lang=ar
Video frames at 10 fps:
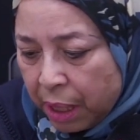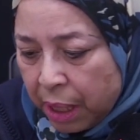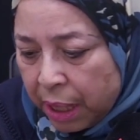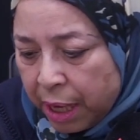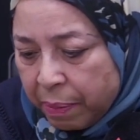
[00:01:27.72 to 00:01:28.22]

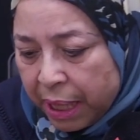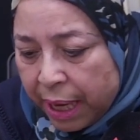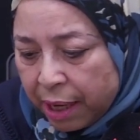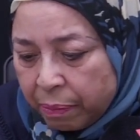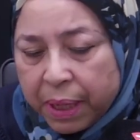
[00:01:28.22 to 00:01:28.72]
كاين
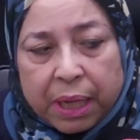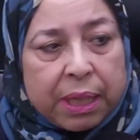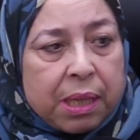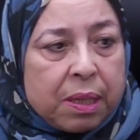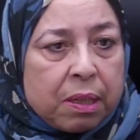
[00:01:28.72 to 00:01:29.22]
معلقه كبيره
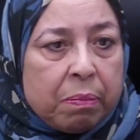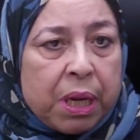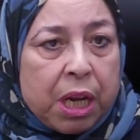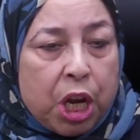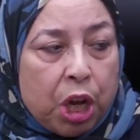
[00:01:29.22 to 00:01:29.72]
ديال السمن
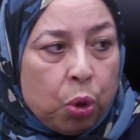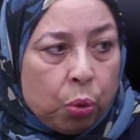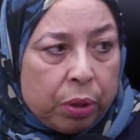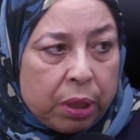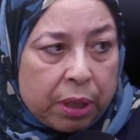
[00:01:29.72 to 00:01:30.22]
الحلو
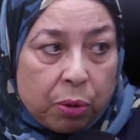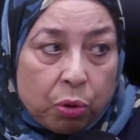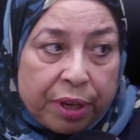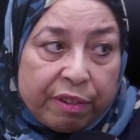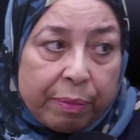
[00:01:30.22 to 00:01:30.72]

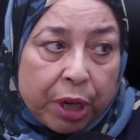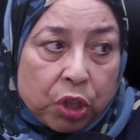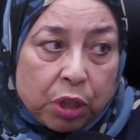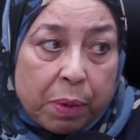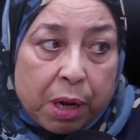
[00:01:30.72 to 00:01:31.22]
تنقولوا حنا في مراكش
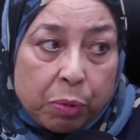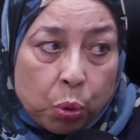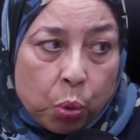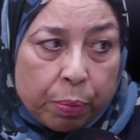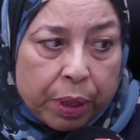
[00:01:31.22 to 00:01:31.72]
السمن أيه.
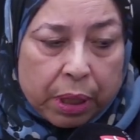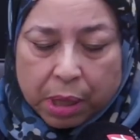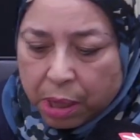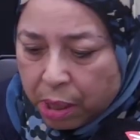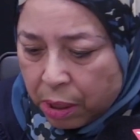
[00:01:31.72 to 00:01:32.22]
المذوب
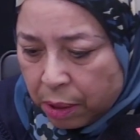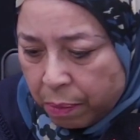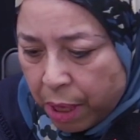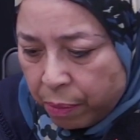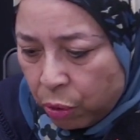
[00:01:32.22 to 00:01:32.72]
أيه،
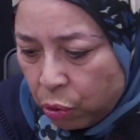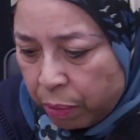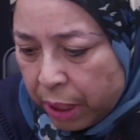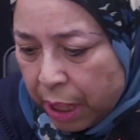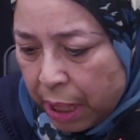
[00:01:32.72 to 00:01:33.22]
السمن المذوب
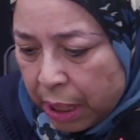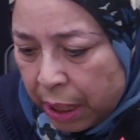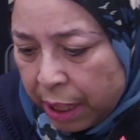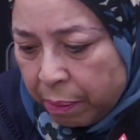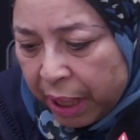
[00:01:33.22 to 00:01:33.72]

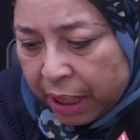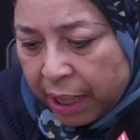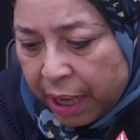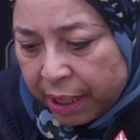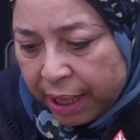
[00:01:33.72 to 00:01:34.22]
كاين
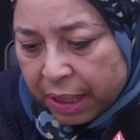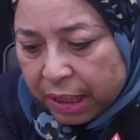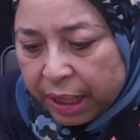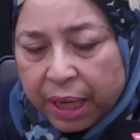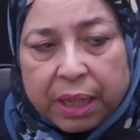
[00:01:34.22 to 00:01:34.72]
مقدار
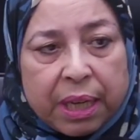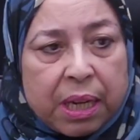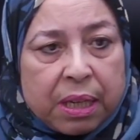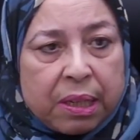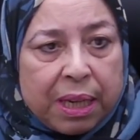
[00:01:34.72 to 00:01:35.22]
كاس صغير
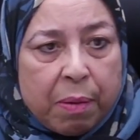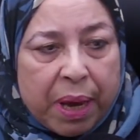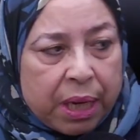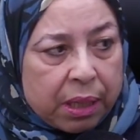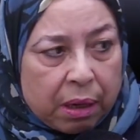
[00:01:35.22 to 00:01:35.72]
ديال زيت
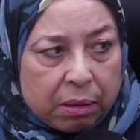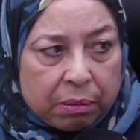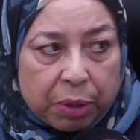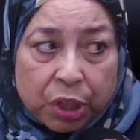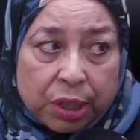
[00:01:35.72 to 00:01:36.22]
المائده
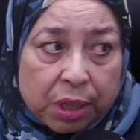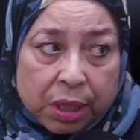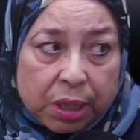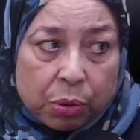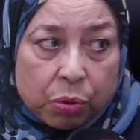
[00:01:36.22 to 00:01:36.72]
ماشي زيت
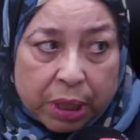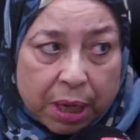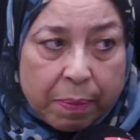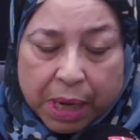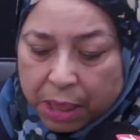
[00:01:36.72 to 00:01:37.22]
الزيتون زيت
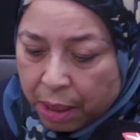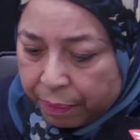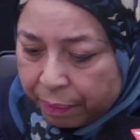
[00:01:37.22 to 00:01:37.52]
المائده